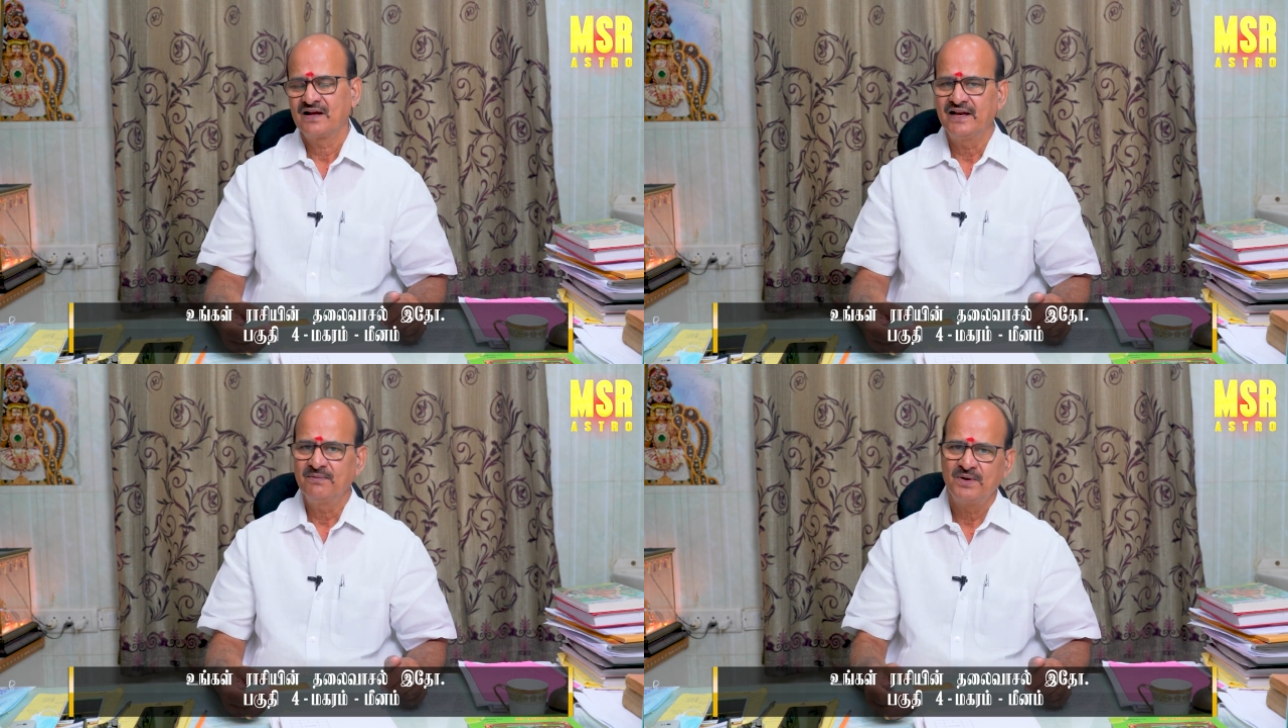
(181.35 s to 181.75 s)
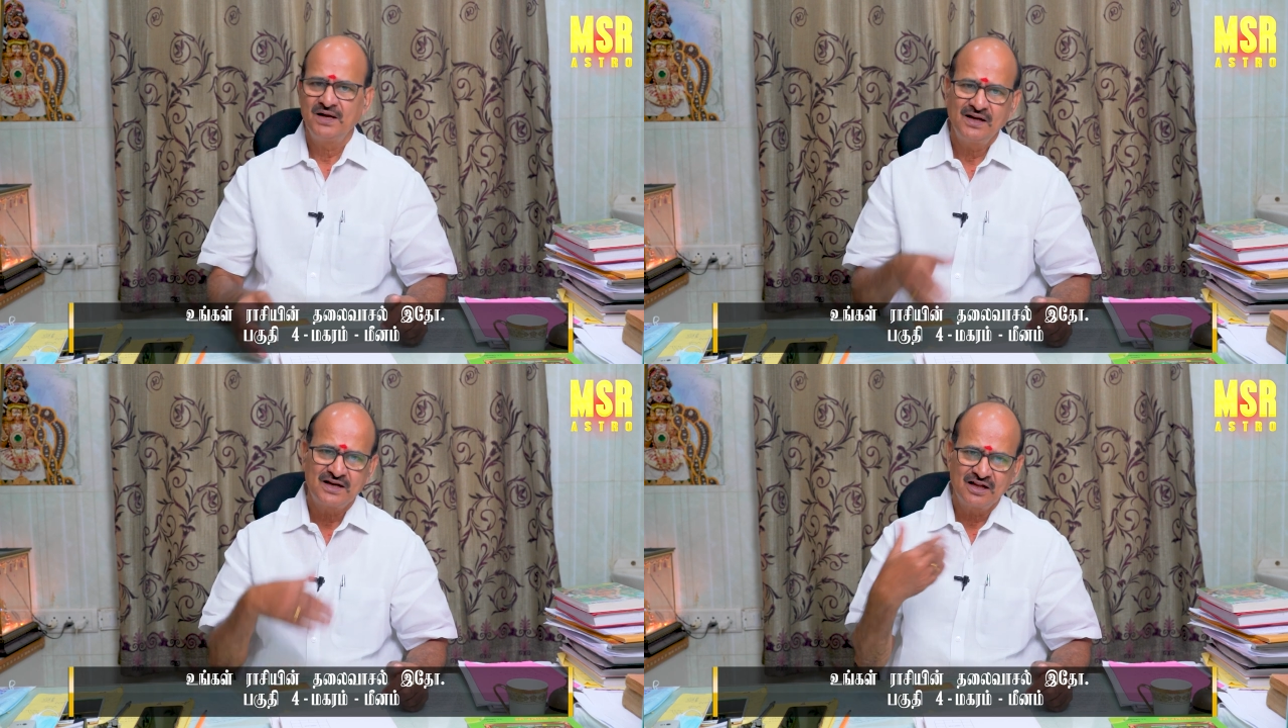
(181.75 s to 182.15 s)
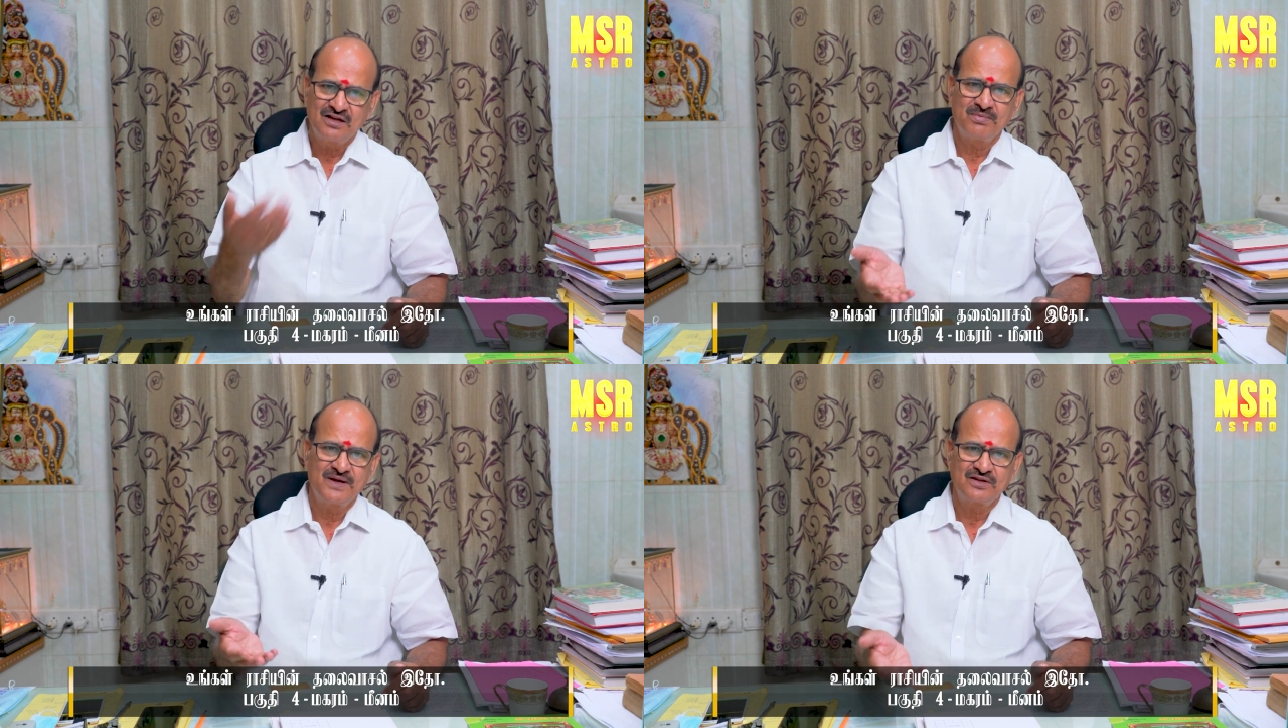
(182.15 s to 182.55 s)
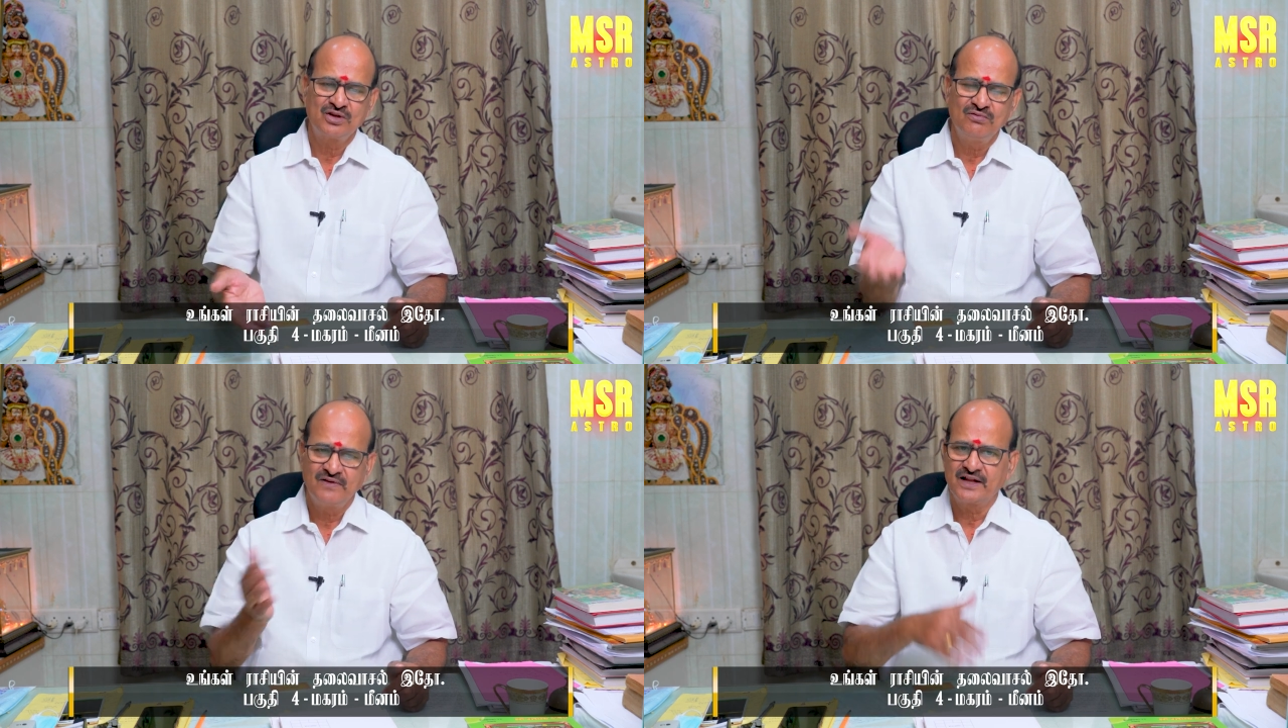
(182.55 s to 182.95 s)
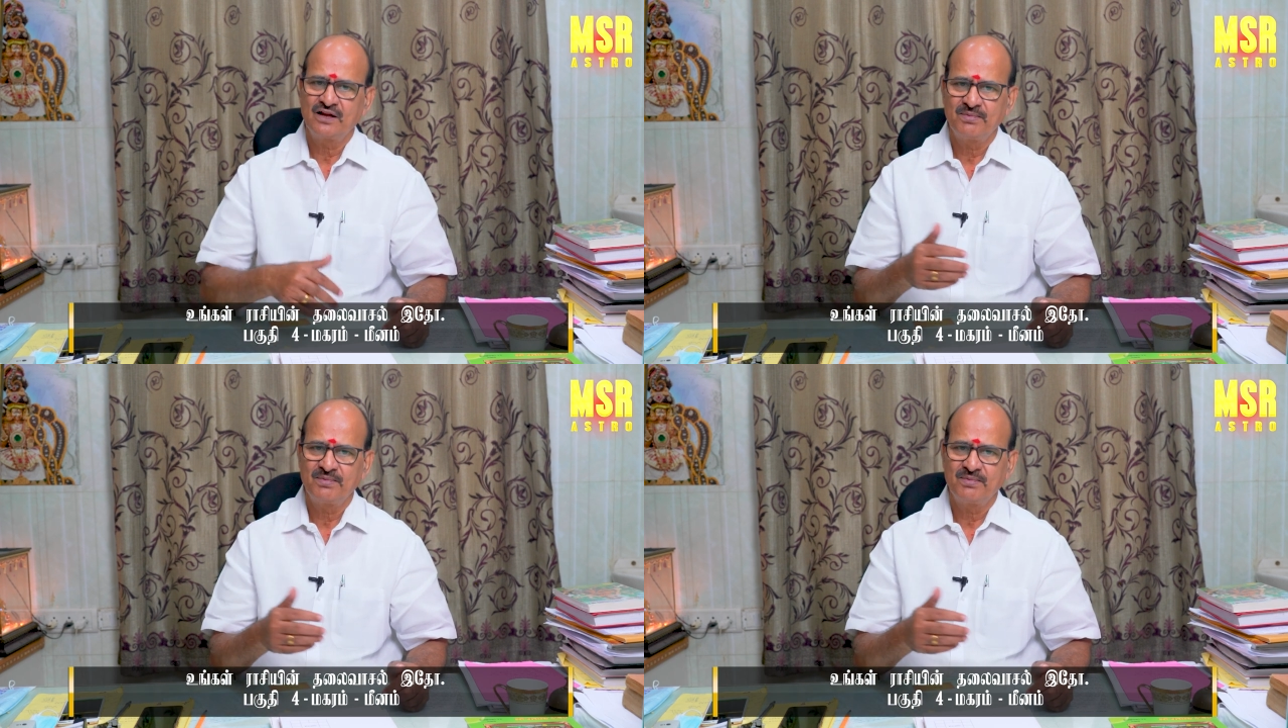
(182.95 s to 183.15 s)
கண்டிப்பாக கிழக்க பார்த்ததும் வடக்க